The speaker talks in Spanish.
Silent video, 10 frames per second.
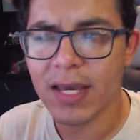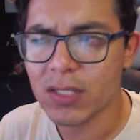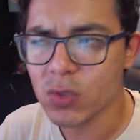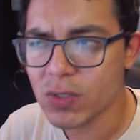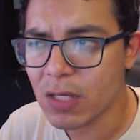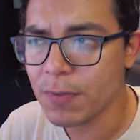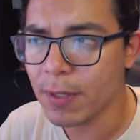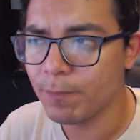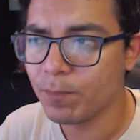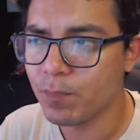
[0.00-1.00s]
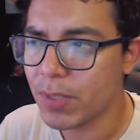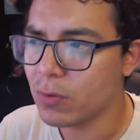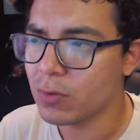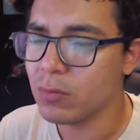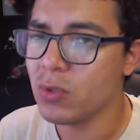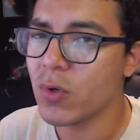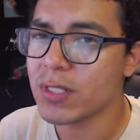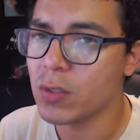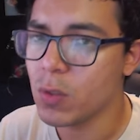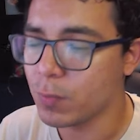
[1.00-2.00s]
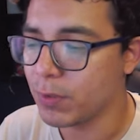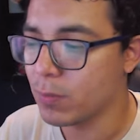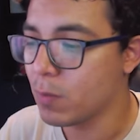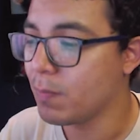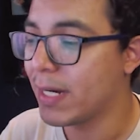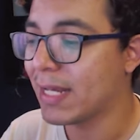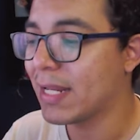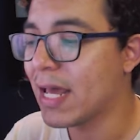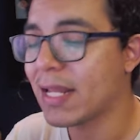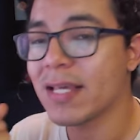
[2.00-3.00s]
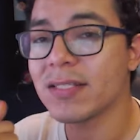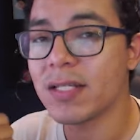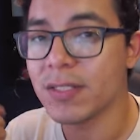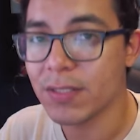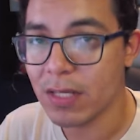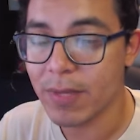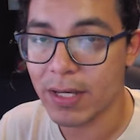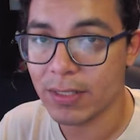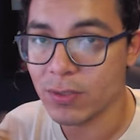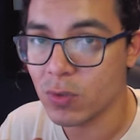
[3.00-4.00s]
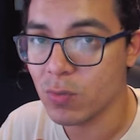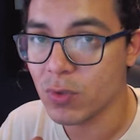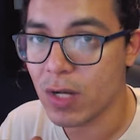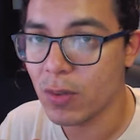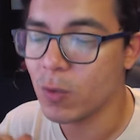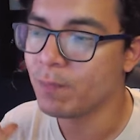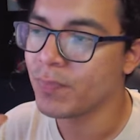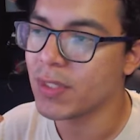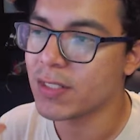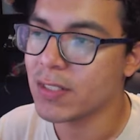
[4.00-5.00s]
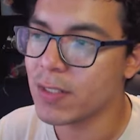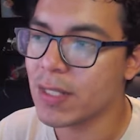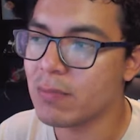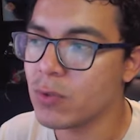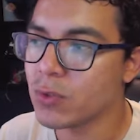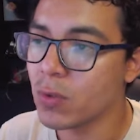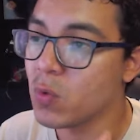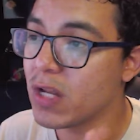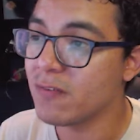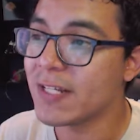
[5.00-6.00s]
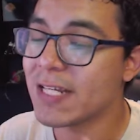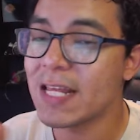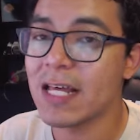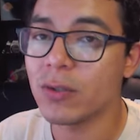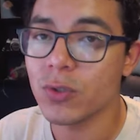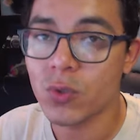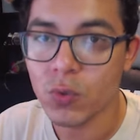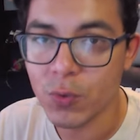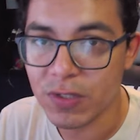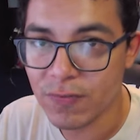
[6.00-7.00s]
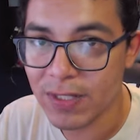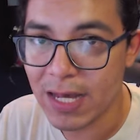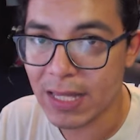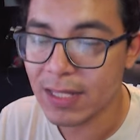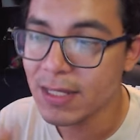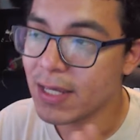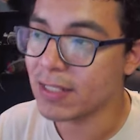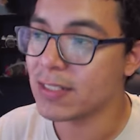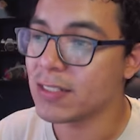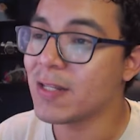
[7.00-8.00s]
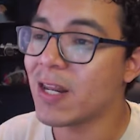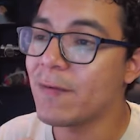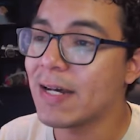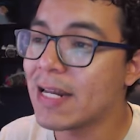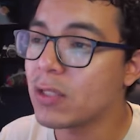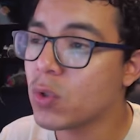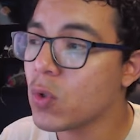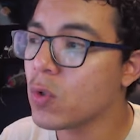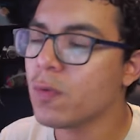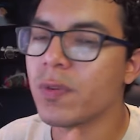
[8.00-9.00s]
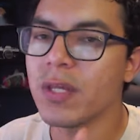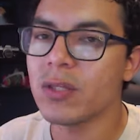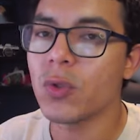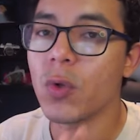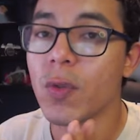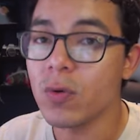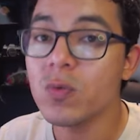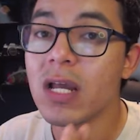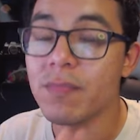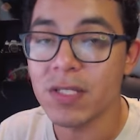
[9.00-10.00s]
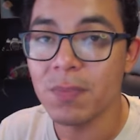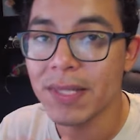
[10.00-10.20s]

Eso está bien, pero no es lo óptimo. Para crear este sistema que te estoy mostrando, necesitamos una base de datos unificada es decir, trabajar todo dentro de una misma